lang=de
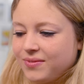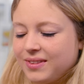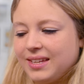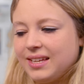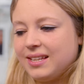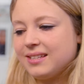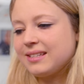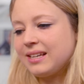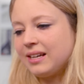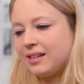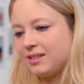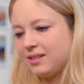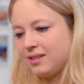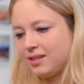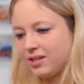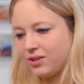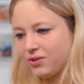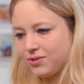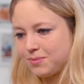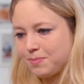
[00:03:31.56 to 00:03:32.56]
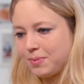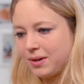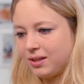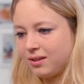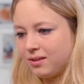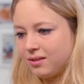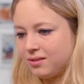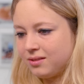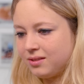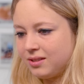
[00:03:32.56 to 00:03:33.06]
Nee, das kann ich nicht
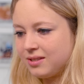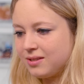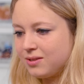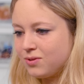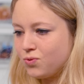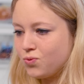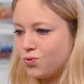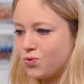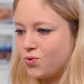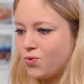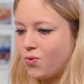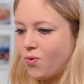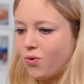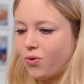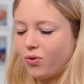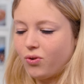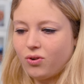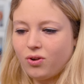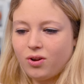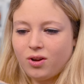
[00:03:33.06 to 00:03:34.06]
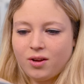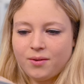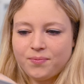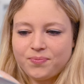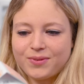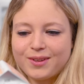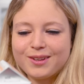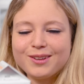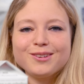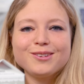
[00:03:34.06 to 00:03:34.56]
auspacken. Das ist zu schön.
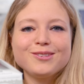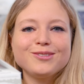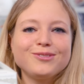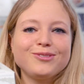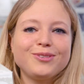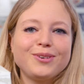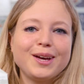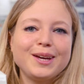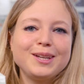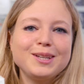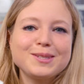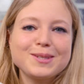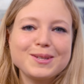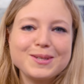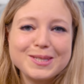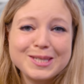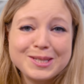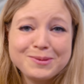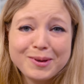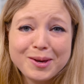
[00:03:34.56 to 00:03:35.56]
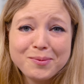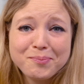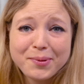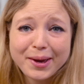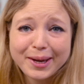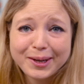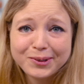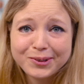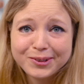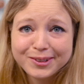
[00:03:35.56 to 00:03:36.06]
Feines aus dem
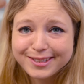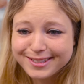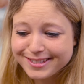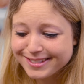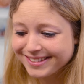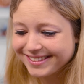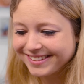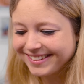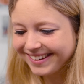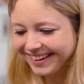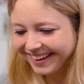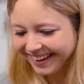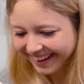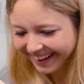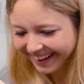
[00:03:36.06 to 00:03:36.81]
Gebäckhäuschen.